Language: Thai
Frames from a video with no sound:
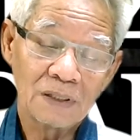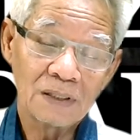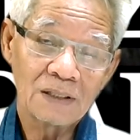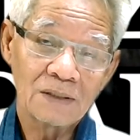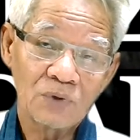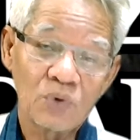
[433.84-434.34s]

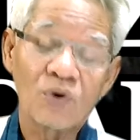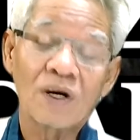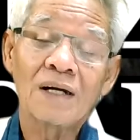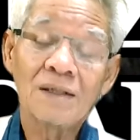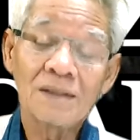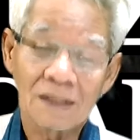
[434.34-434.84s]
เรินถูกคั
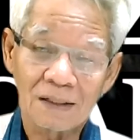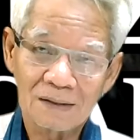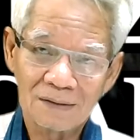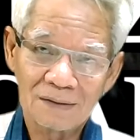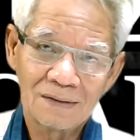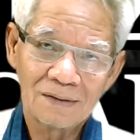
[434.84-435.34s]
ดเลือก
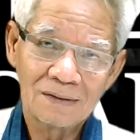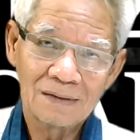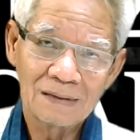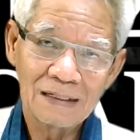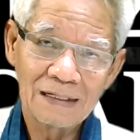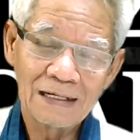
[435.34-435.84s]

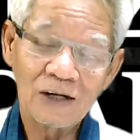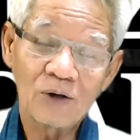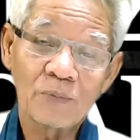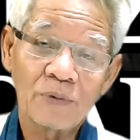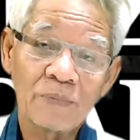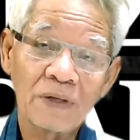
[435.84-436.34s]
เข้า
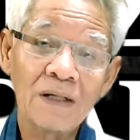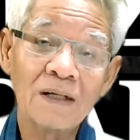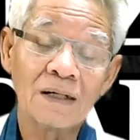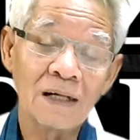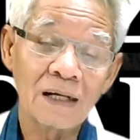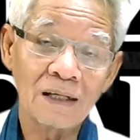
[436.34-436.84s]
ไปเป็นหนึ่
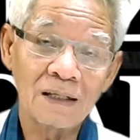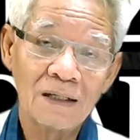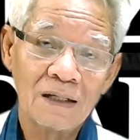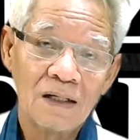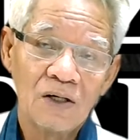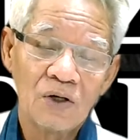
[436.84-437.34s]
งใน
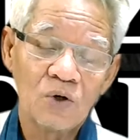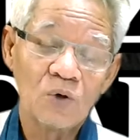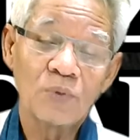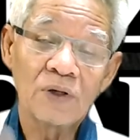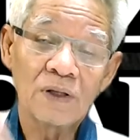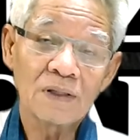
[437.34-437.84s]
โอ
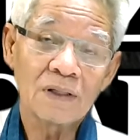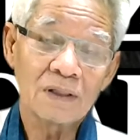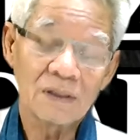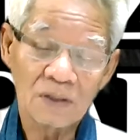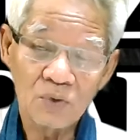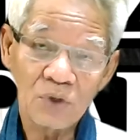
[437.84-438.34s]
เปอเรเตอร์
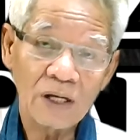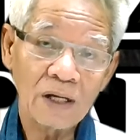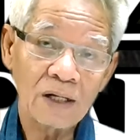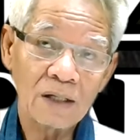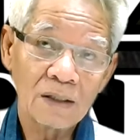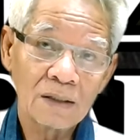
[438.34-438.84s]
ดูแล
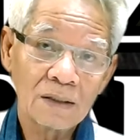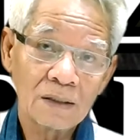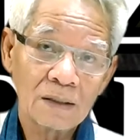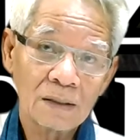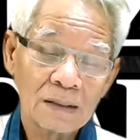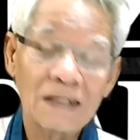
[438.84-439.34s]

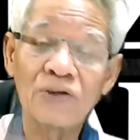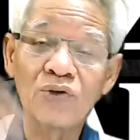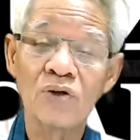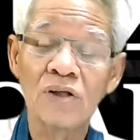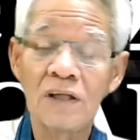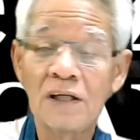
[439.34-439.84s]
เครื่องย
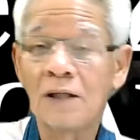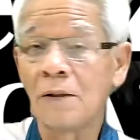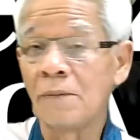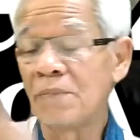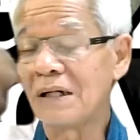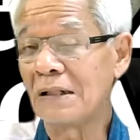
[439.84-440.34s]
นต์ที่
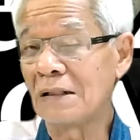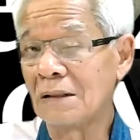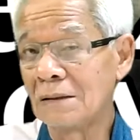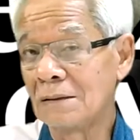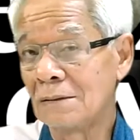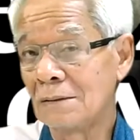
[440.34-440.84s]
ผลิต
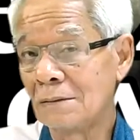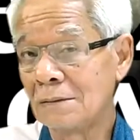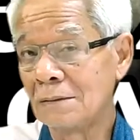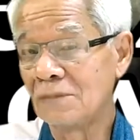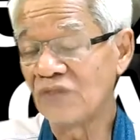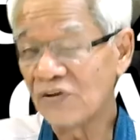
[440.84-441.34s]

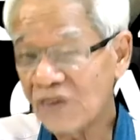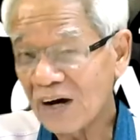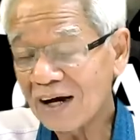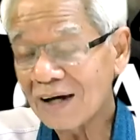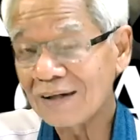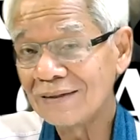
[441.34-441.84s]
ไฟฟ้า
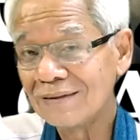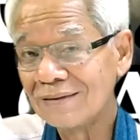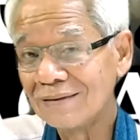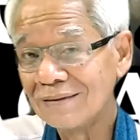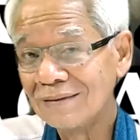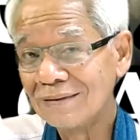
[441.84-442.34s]

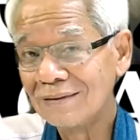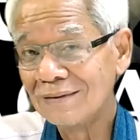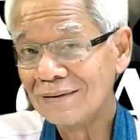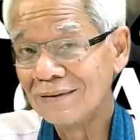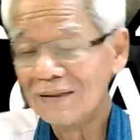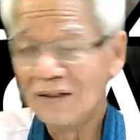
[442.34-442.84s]

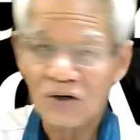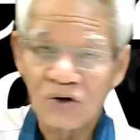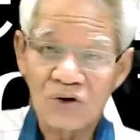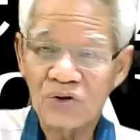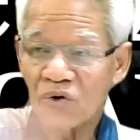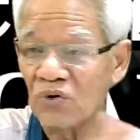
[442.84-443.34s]
ค
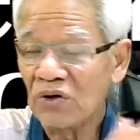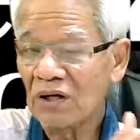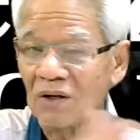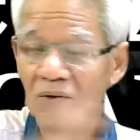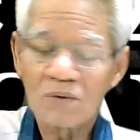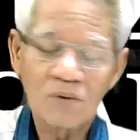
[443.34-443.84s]
อนโทรลให้
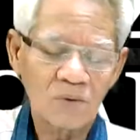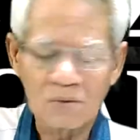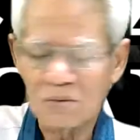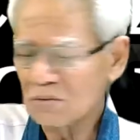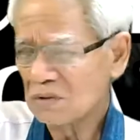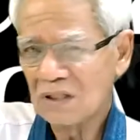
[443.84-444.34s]
เขาโห
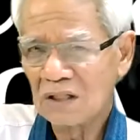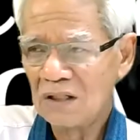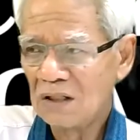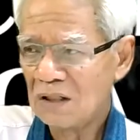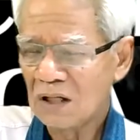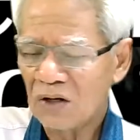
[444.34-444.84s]

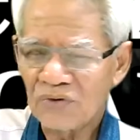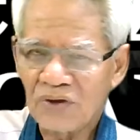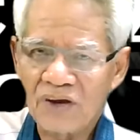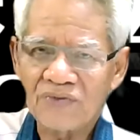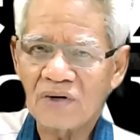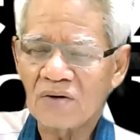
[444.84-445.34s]
เขาเท
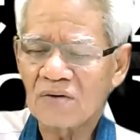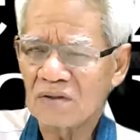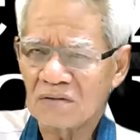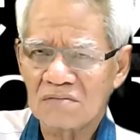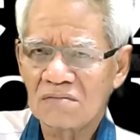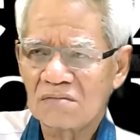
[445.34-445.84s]
สเราเดี๋
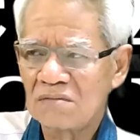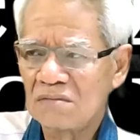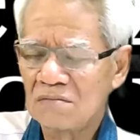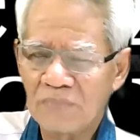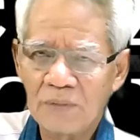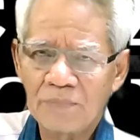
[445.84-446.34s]
ยว
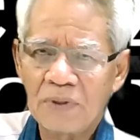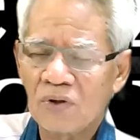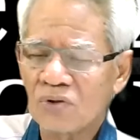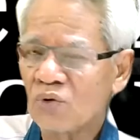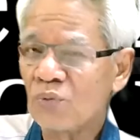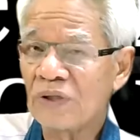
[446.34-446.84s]
เป็นเป็นอ
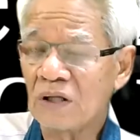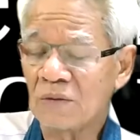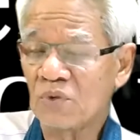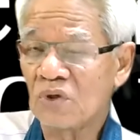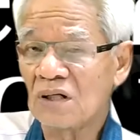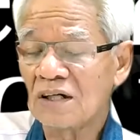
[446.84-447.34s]
อโตเมติกห
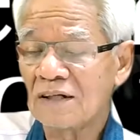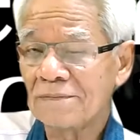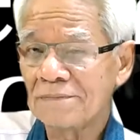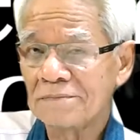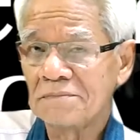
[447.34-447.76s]
มดเลยครับ